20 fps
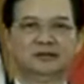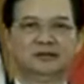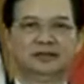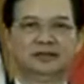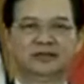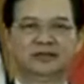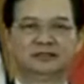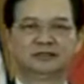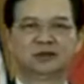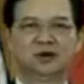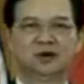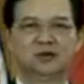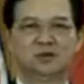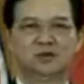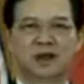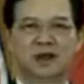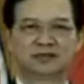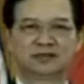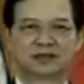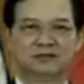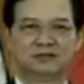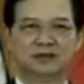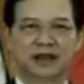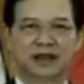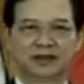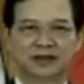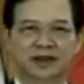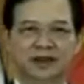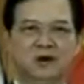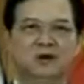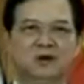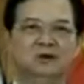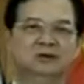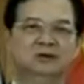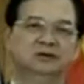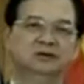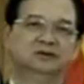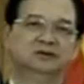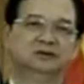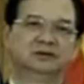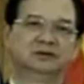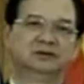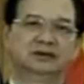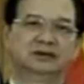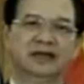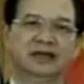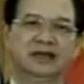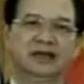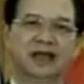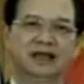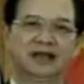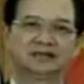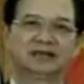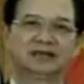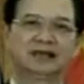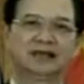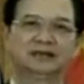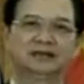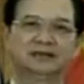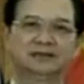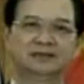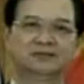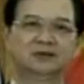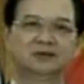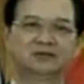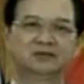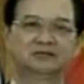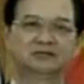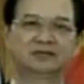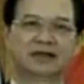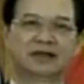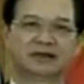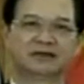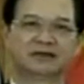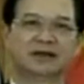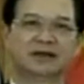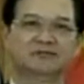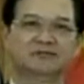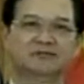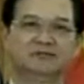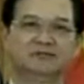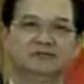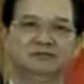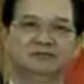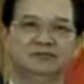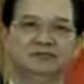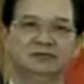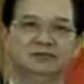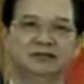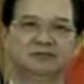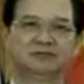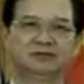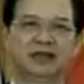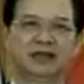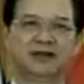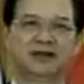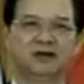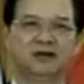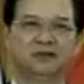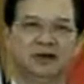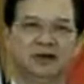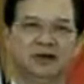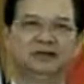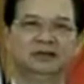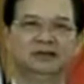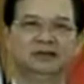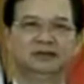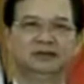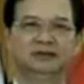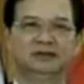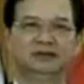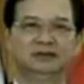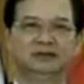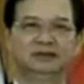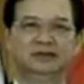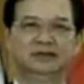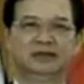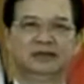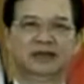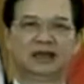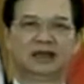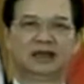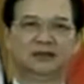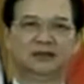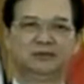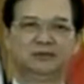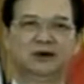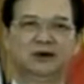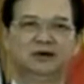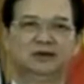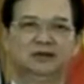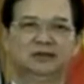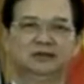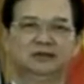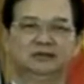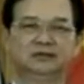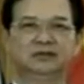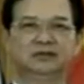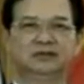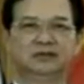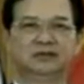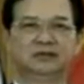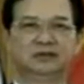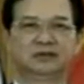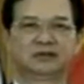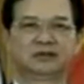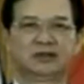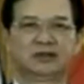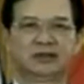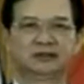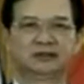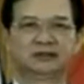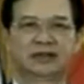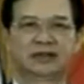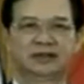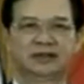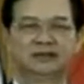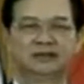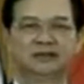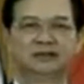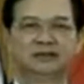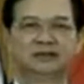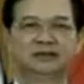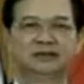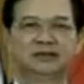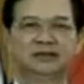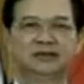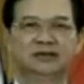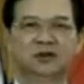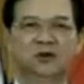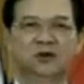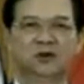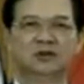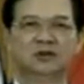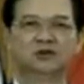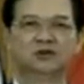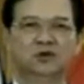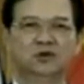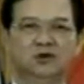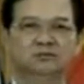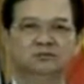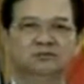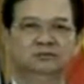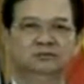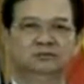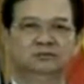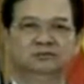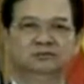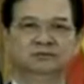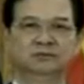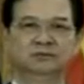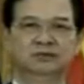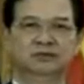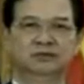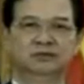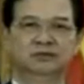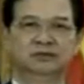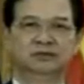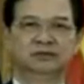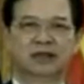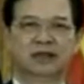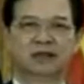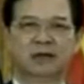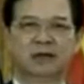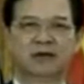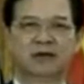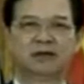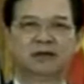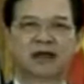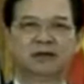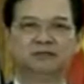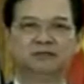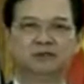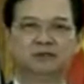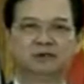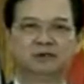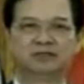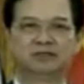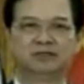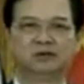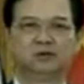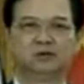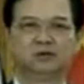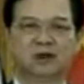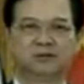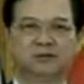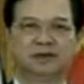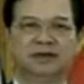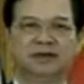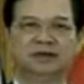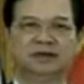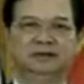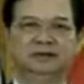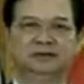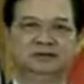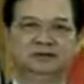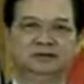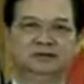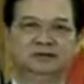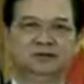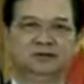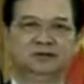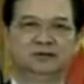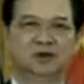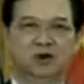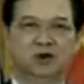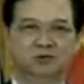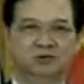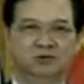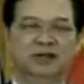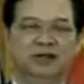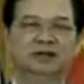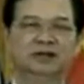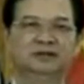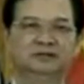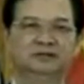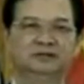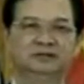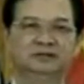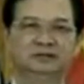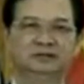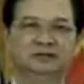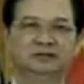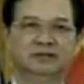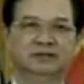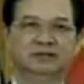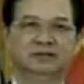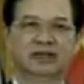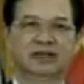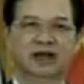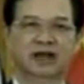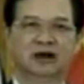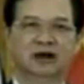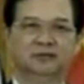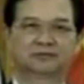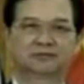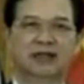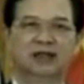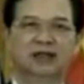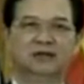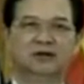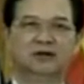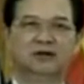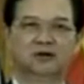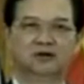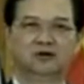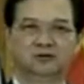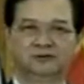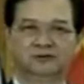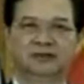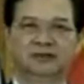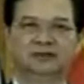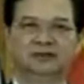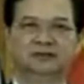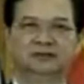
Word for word: Nhân tố quan trọng hàng đầu để ASEAN tiếp tục thành công trong giai đoạn mới là hiệp hội cần tăng cường những nỗ lực chung để bảo đảm môi trường hòa bình, ổn định và hợp tác ở khu vực